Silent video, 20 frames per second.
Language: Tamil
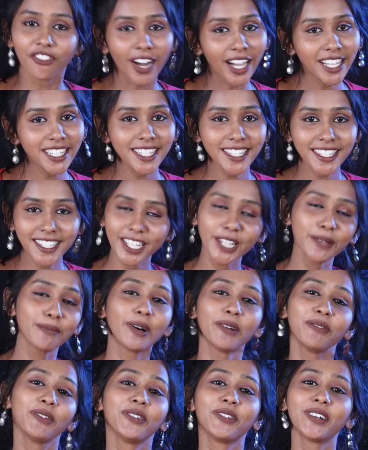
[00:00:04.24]
ஃபைஜன்
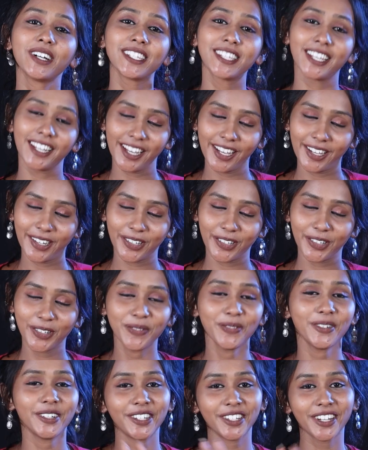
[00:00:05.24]
சினிமா வியூவர்ஸ்
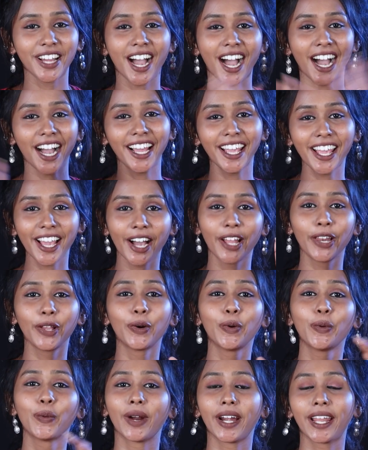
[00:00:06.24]
எல்லாருக்கும் ஒரு ஹாய்
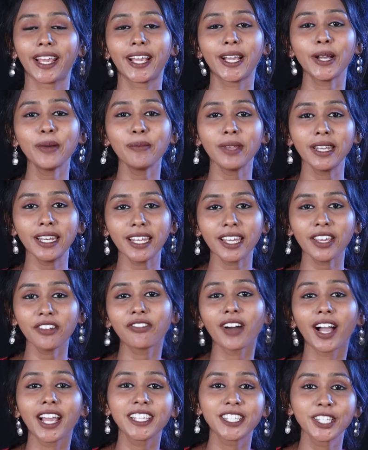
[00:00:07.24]
ஹலோ வணக்கம்
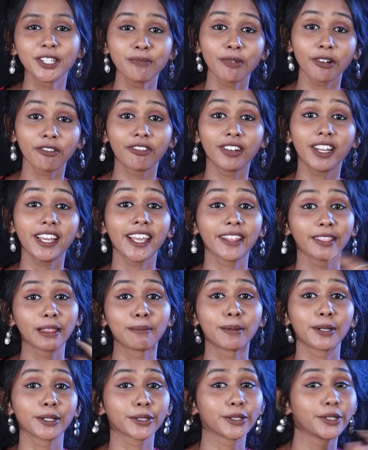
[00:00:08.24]
இன்னைக்கு ஃபைஜன் பஃப்ல
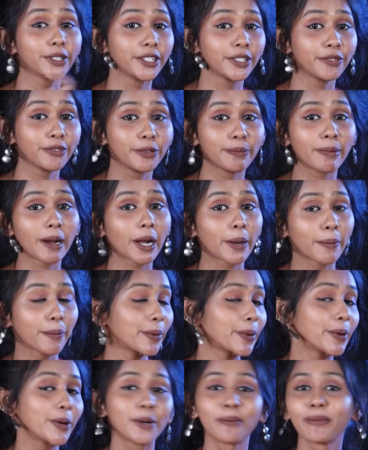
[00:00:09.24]
எந்த படத்தோட ரிவ்யூ பார்க்க
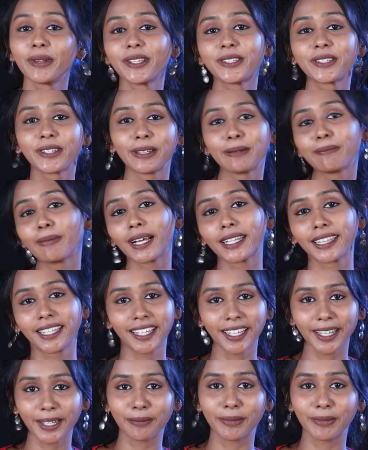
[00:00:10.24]
போகிறோம் அப்படின்னு சொல்லி பார்த்தீங்க